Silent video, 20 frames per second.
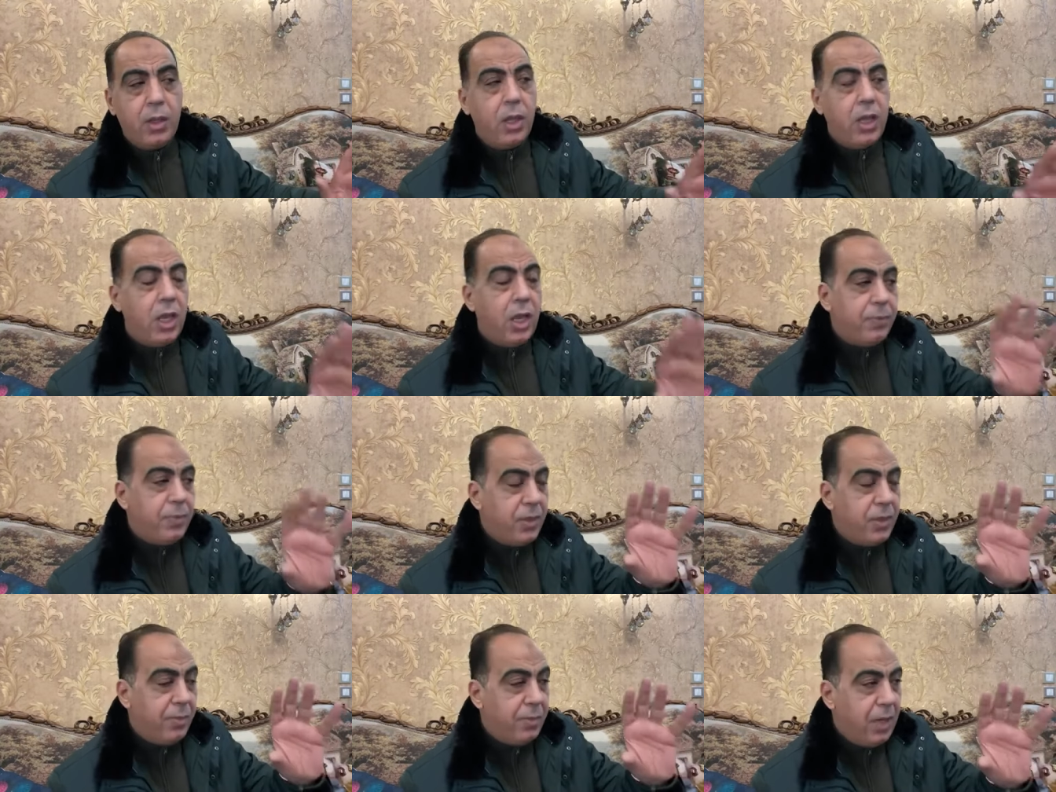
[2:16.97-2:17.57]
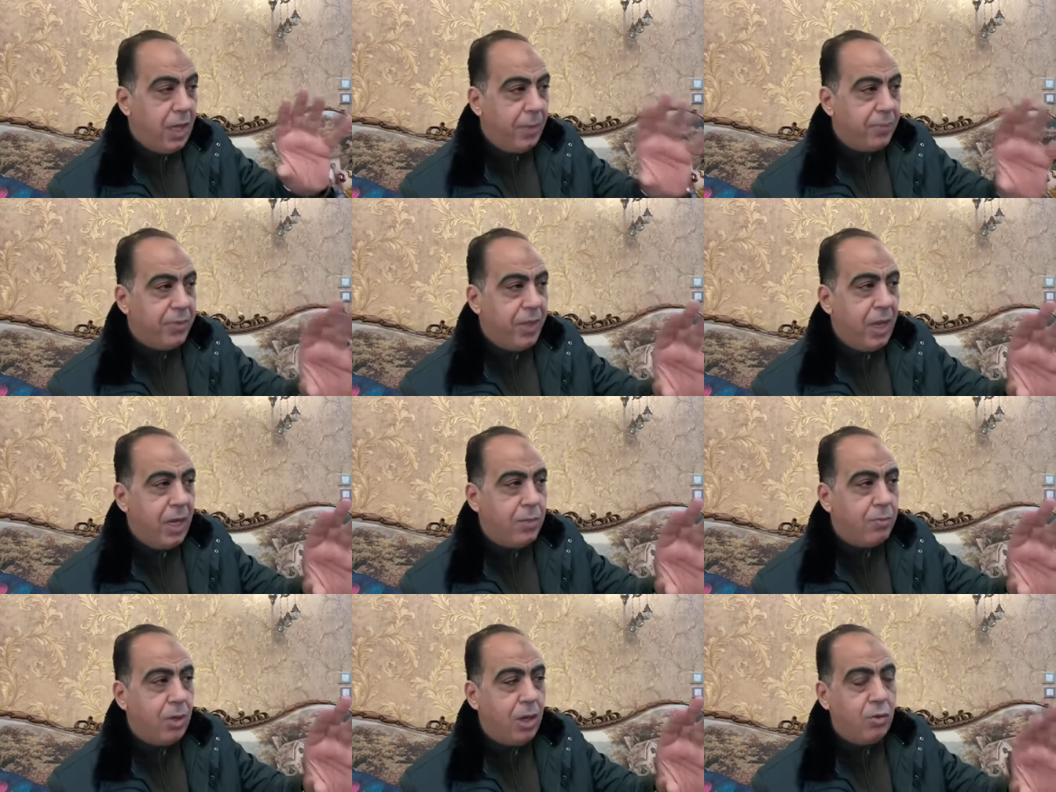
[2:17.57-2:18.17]
ابن من ابناء
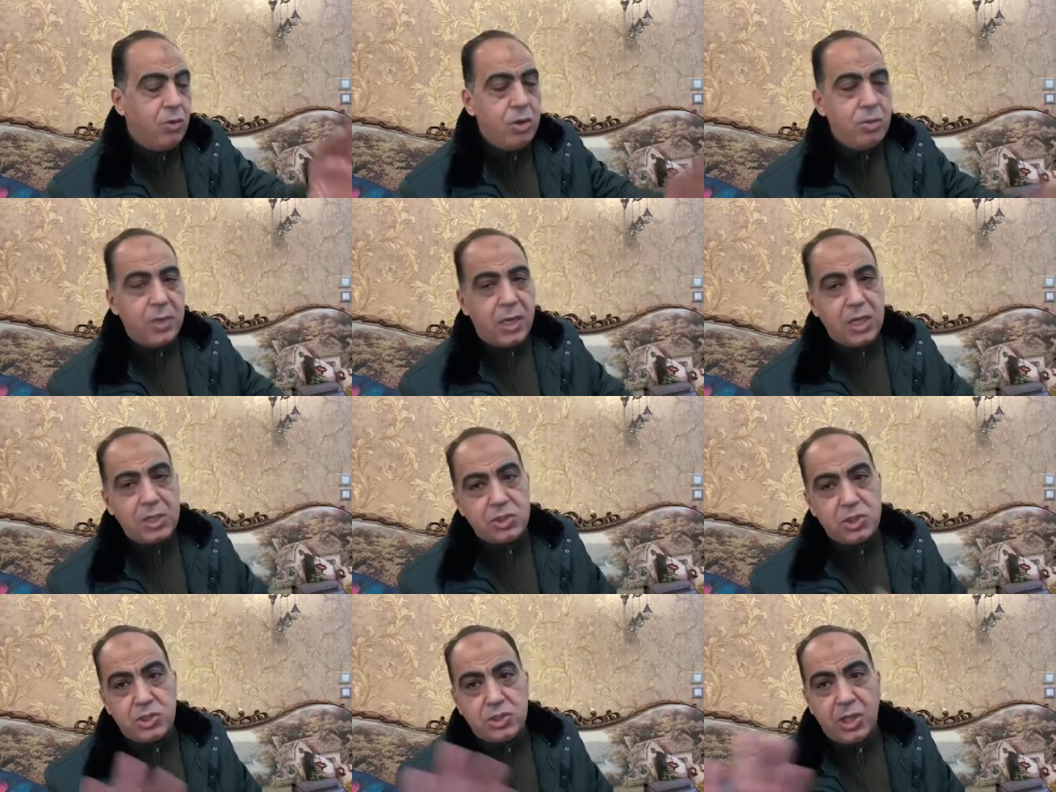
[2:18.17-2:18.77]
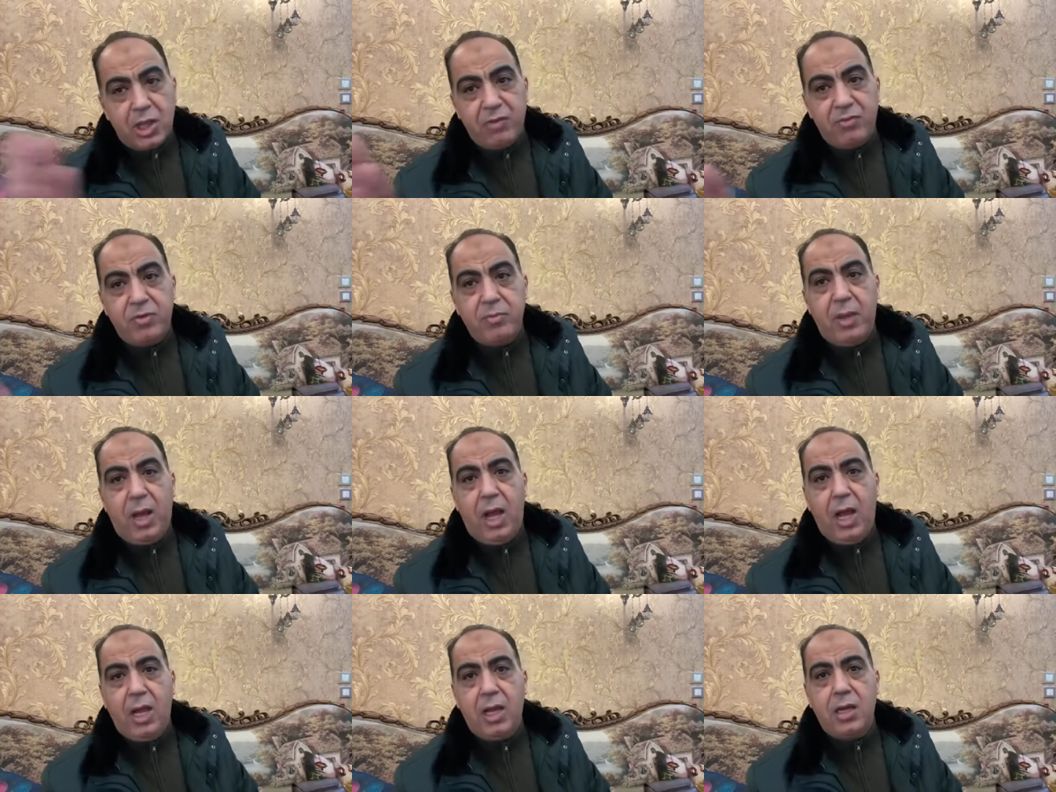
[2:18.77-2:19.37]
المقاولين ما كانش يشتغل في
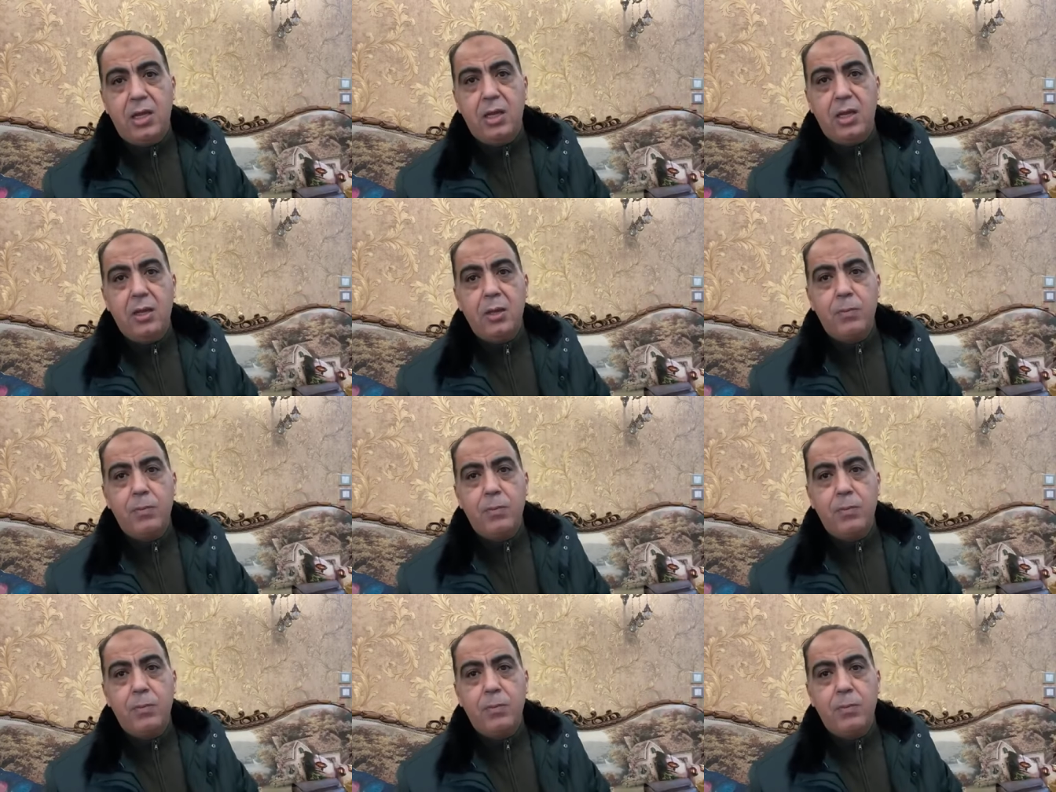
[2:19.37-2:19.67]
المحل